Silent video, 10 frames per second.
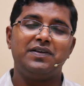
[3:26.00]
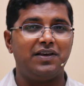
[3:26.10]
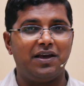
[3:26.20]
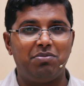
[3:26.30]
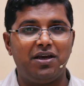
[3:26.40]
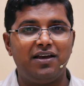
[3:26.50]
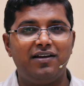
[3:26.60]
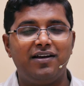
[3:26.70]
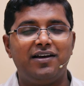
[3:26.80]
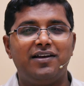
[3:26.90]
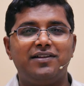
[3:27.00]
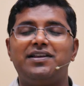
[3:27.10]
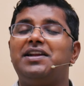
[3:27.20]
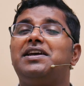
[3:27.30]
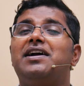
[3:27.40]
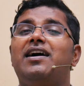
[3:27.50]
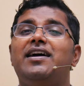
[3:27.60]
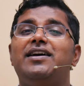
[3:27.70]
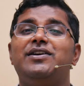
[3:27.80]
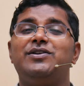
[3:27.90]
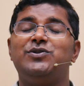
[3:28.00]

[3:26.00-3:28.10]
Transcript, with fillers: ये भी तरीका है